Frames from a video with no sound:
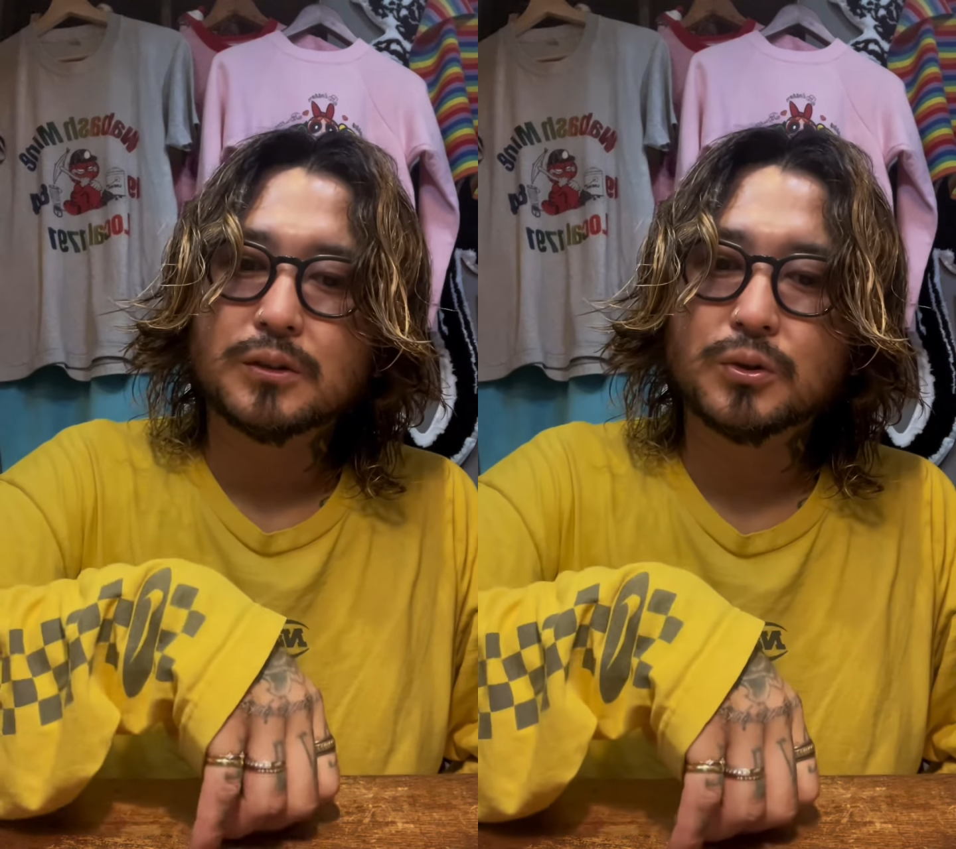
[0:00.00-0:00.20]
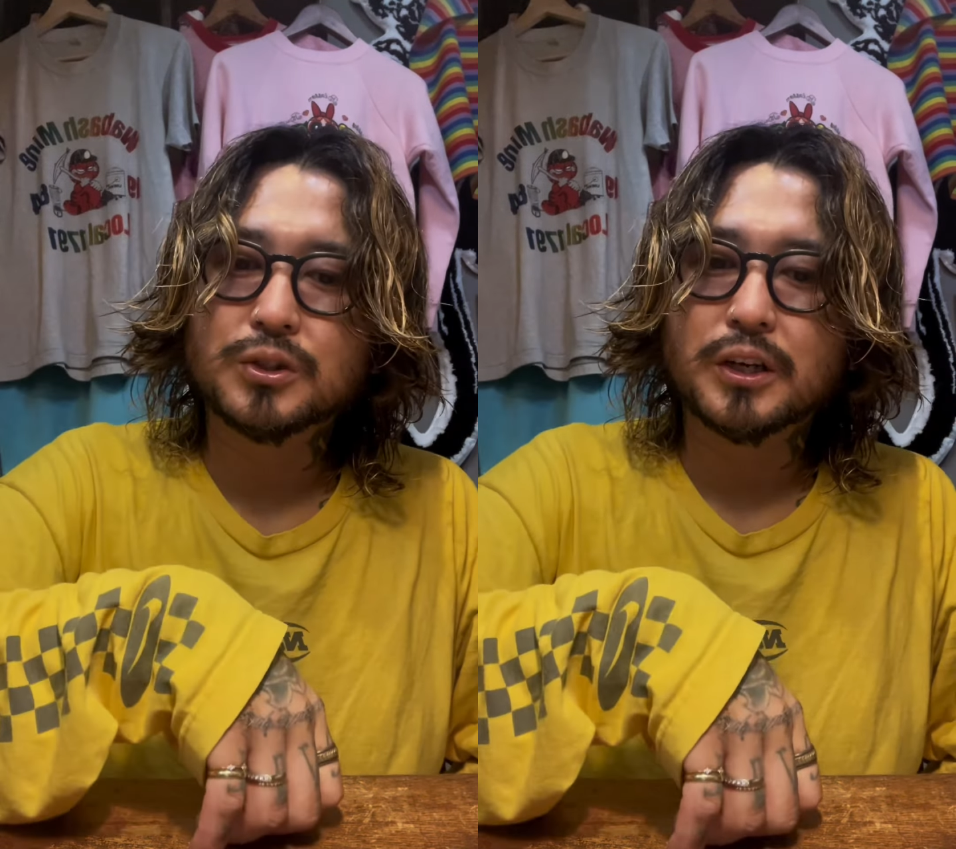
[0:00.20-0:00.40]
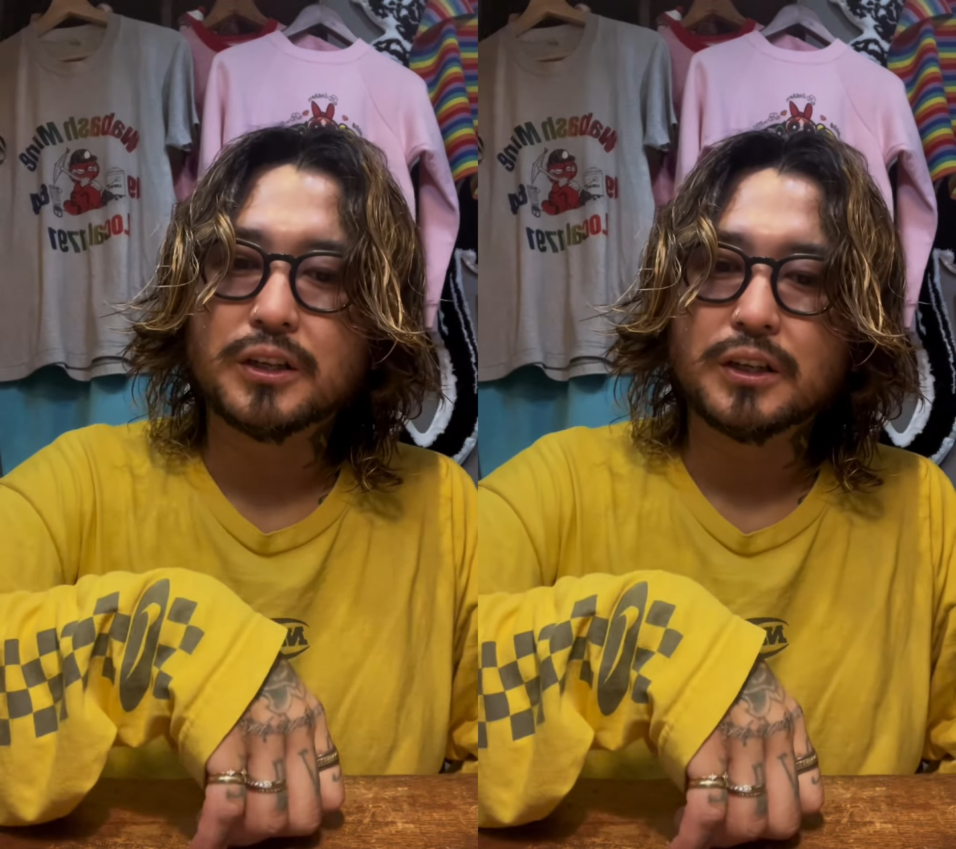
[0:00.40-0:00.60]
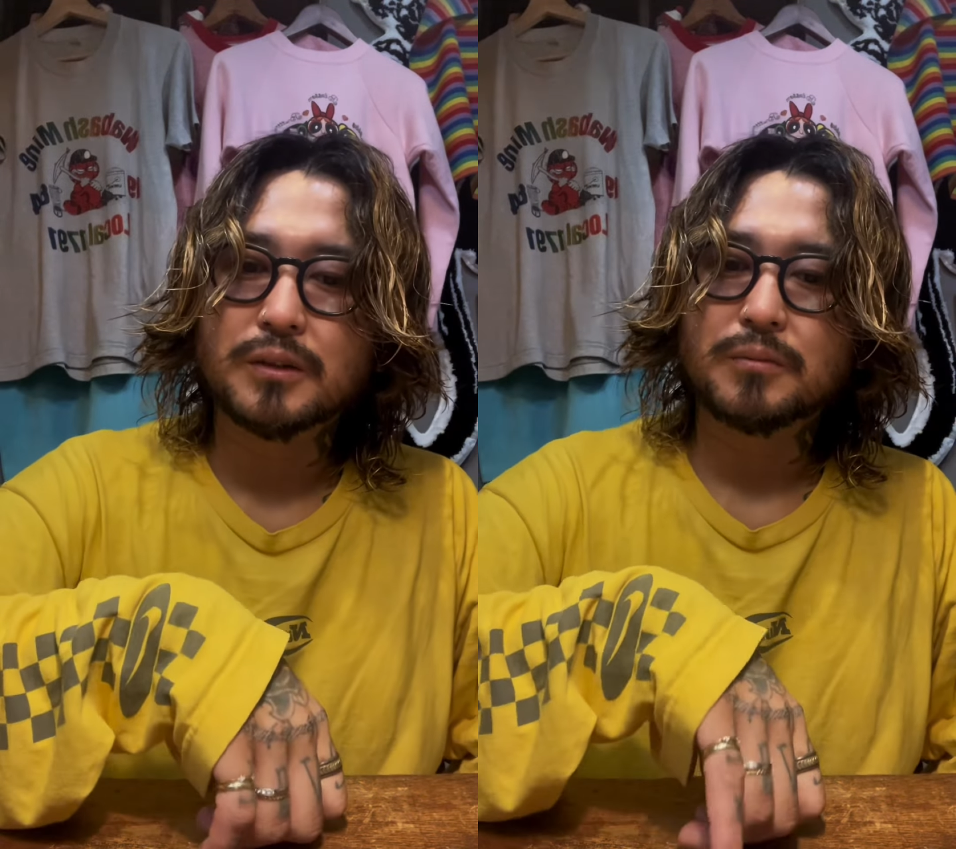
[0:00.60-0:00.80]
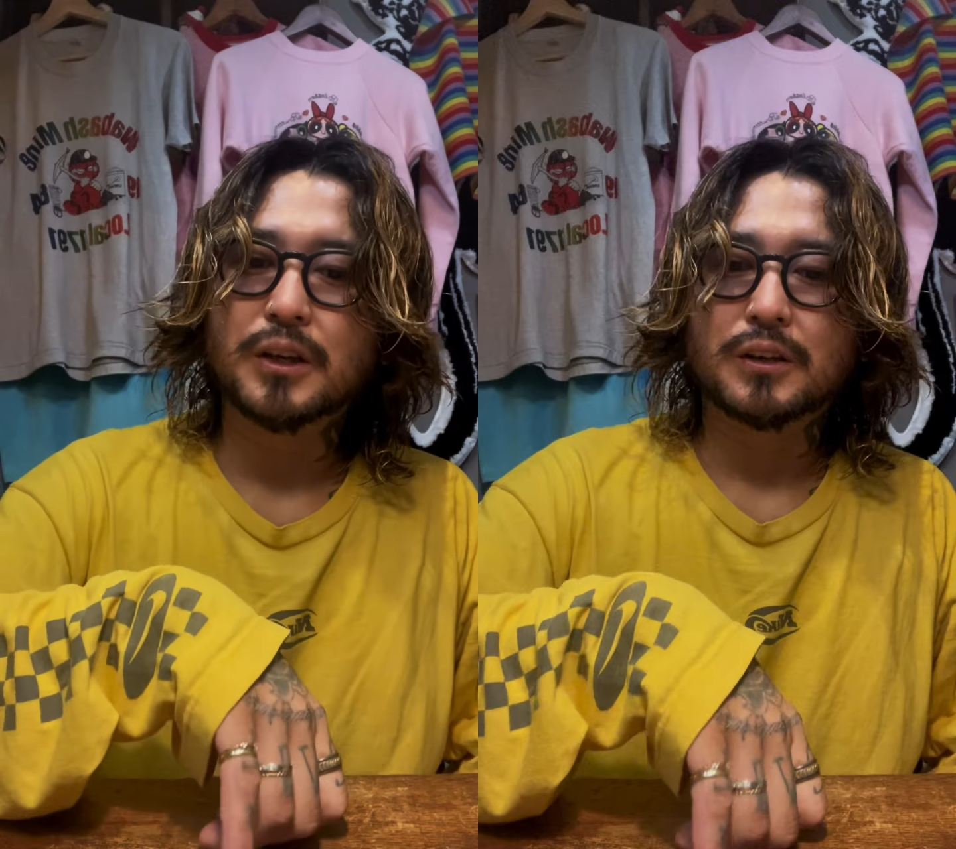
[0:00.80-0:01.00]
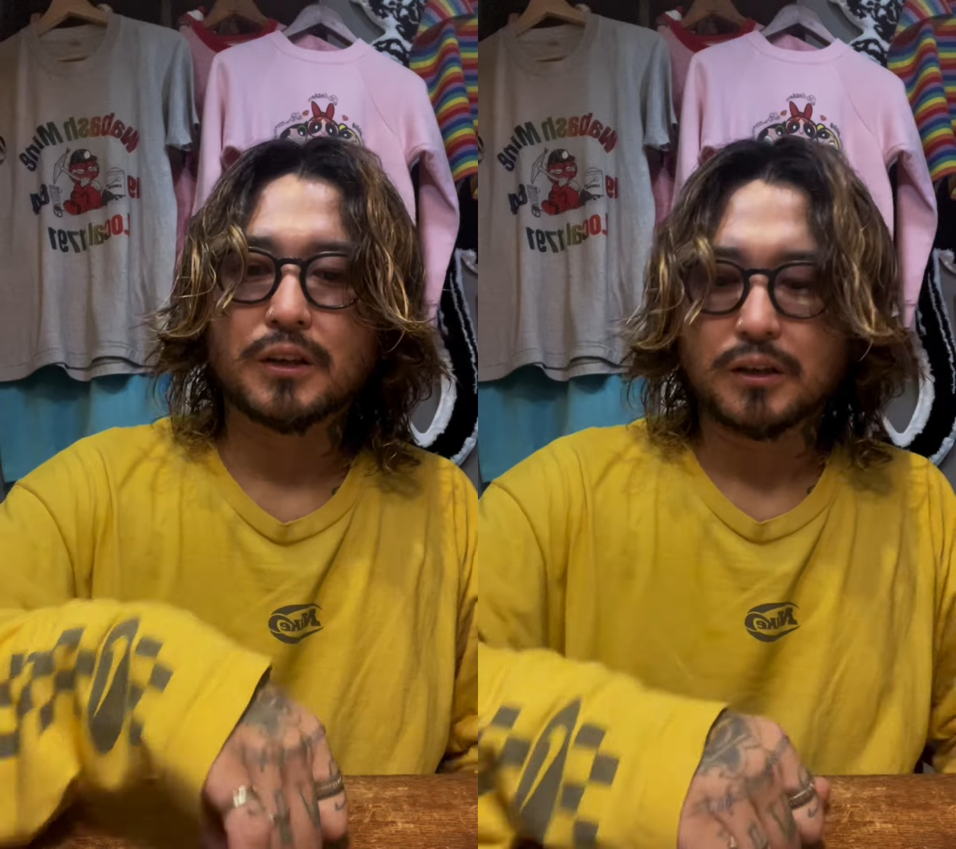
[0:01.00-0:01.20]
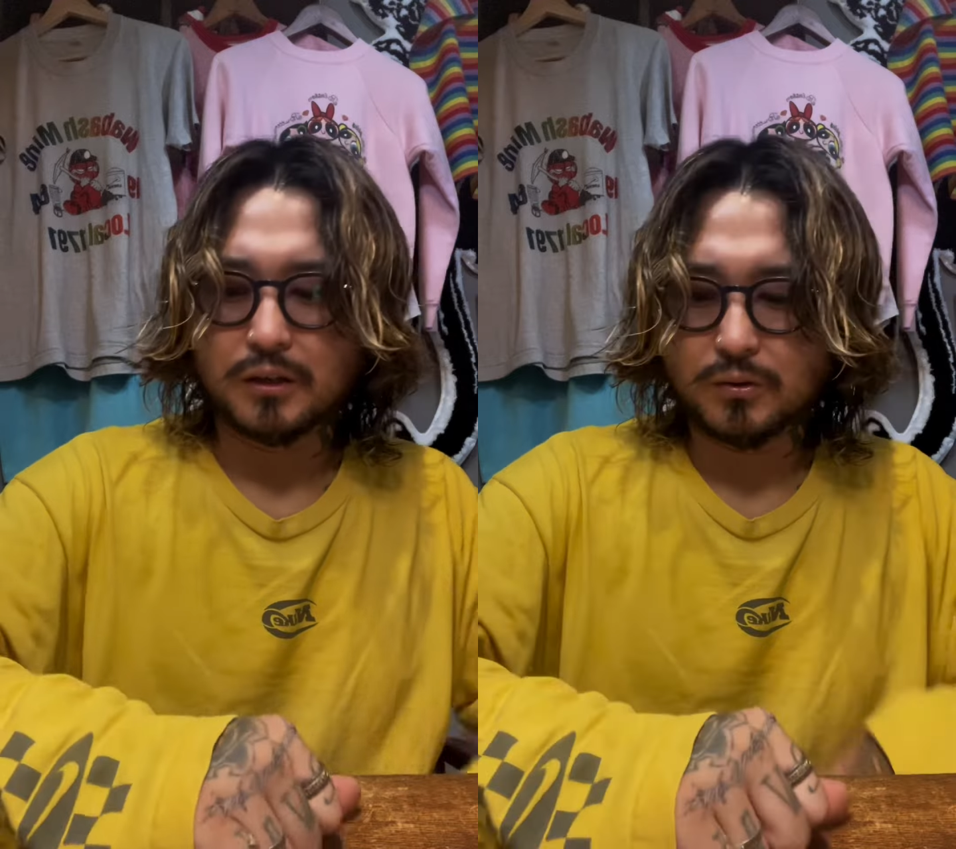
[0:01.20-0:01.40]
おしゃれに見えて、